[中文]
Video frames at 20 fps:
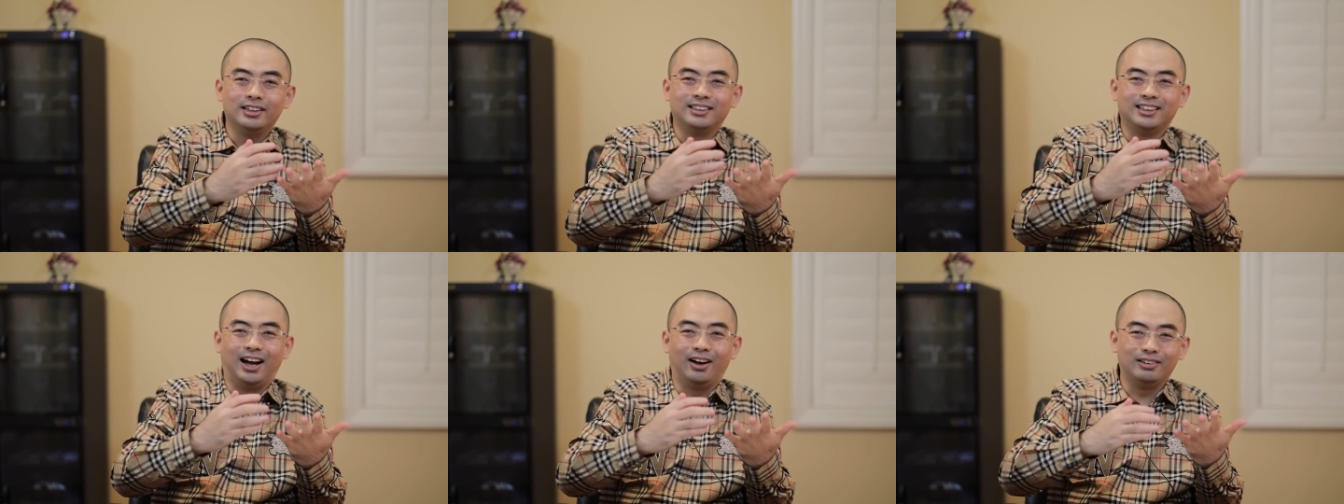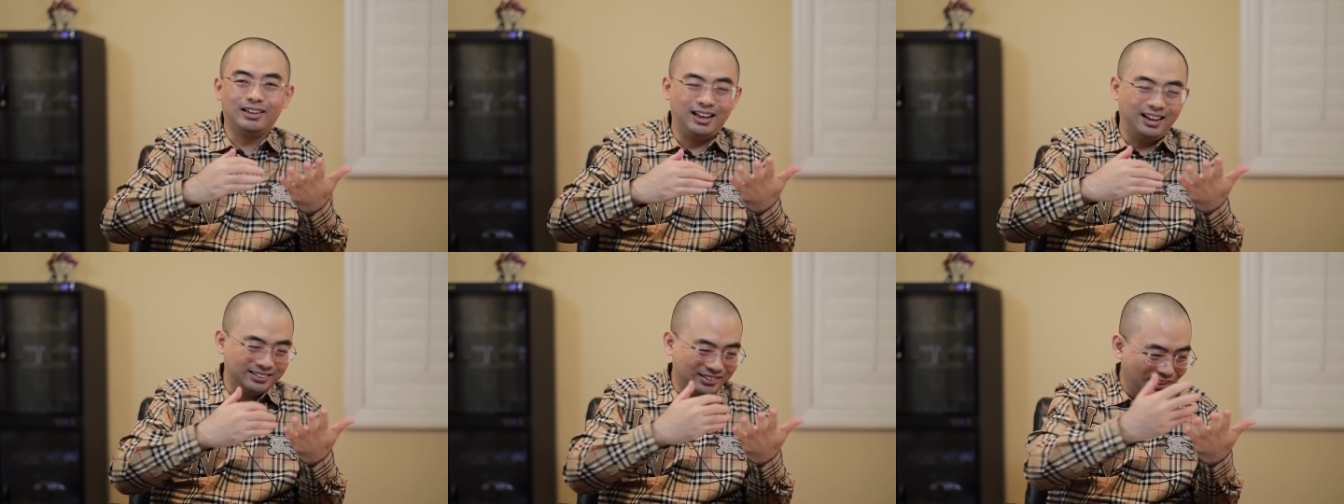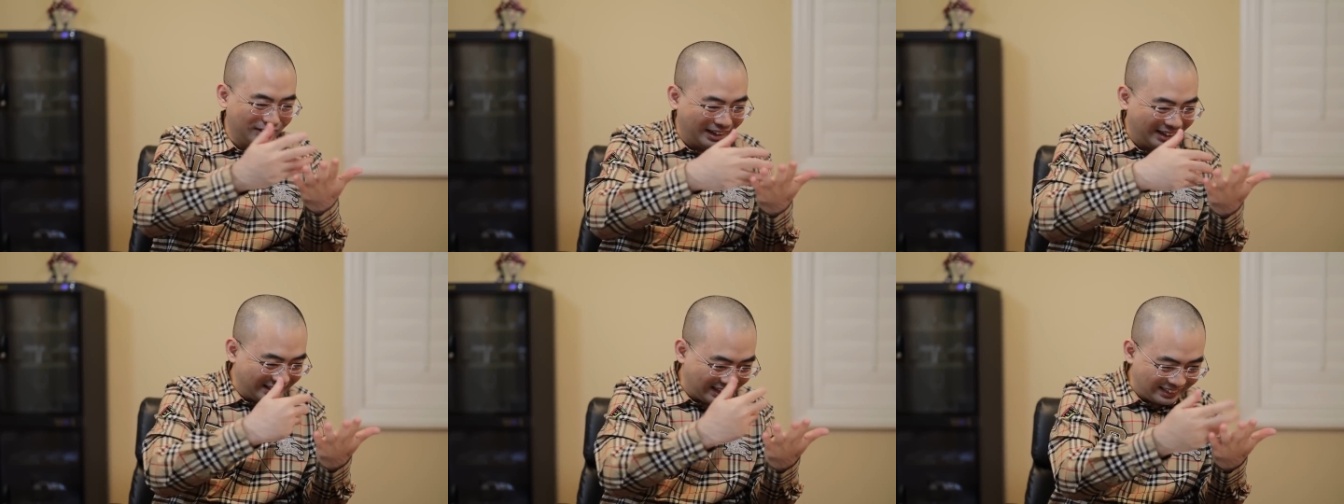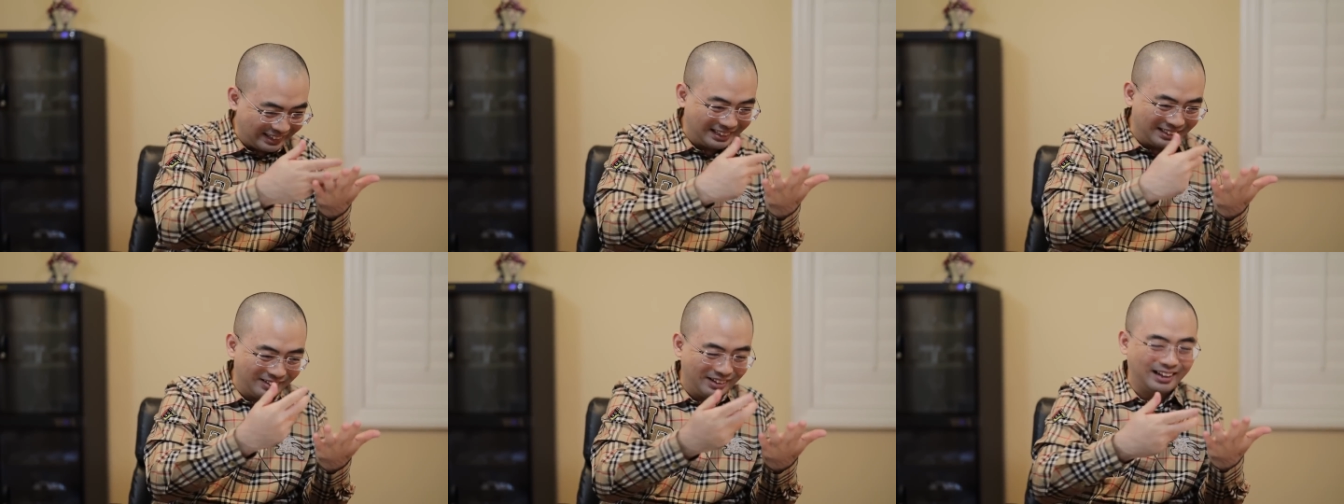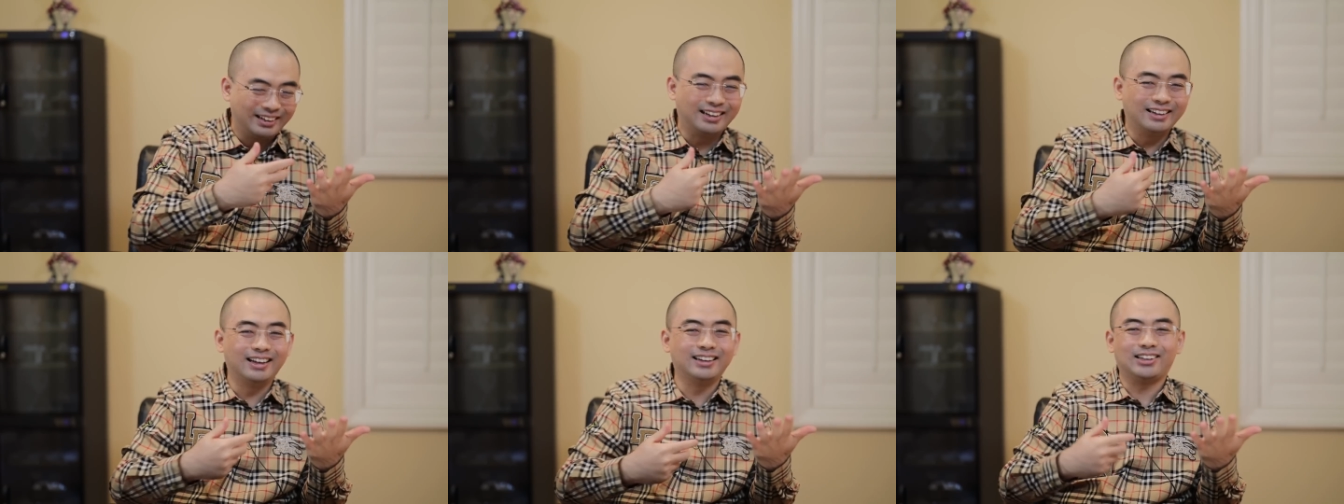你知道吗？他要找哪个他他能
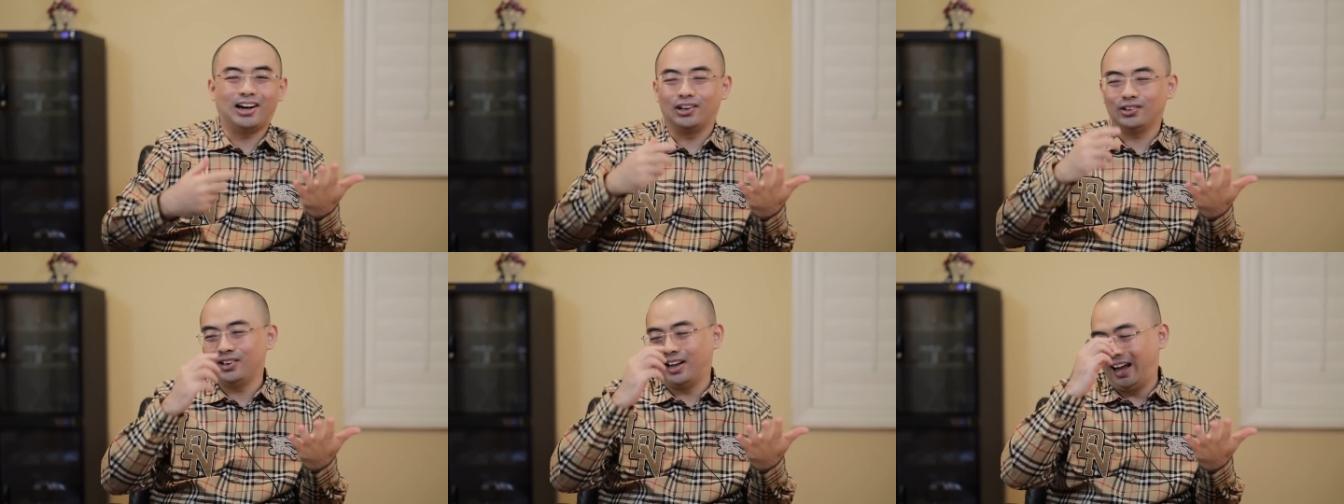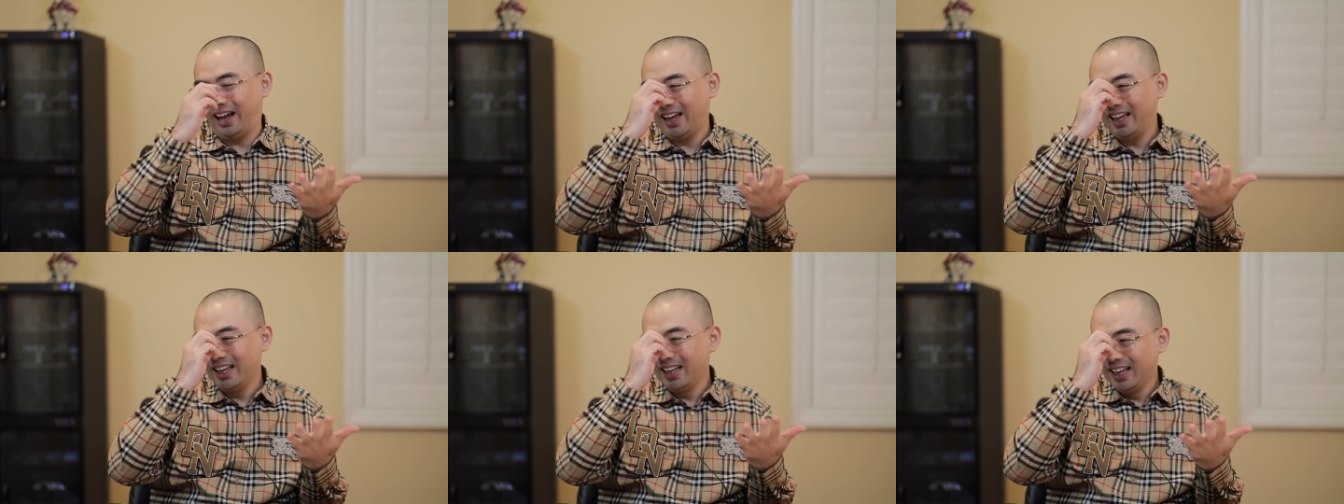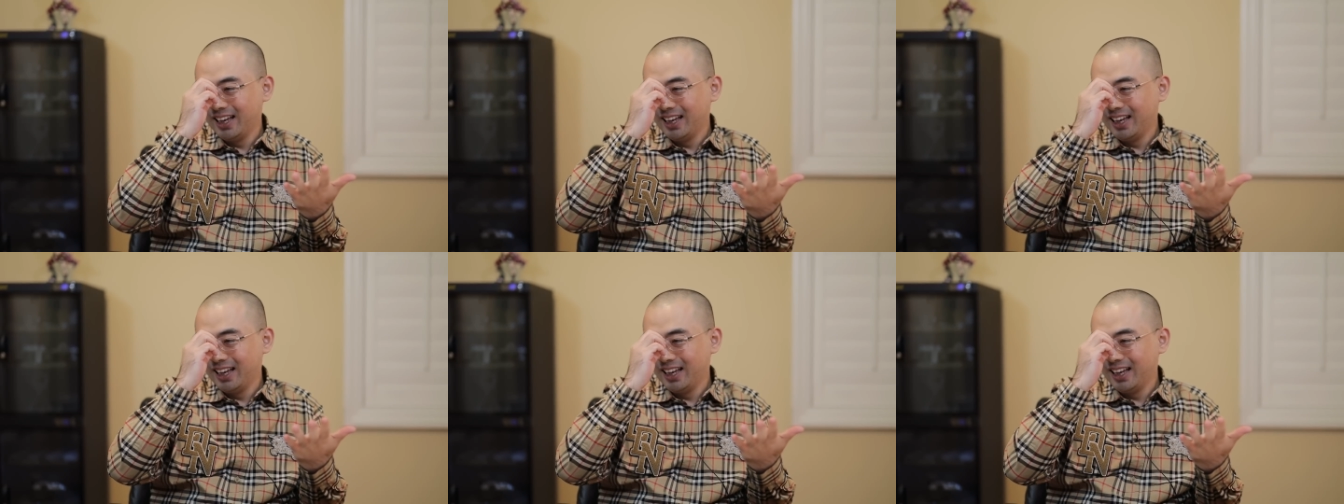能能找出来。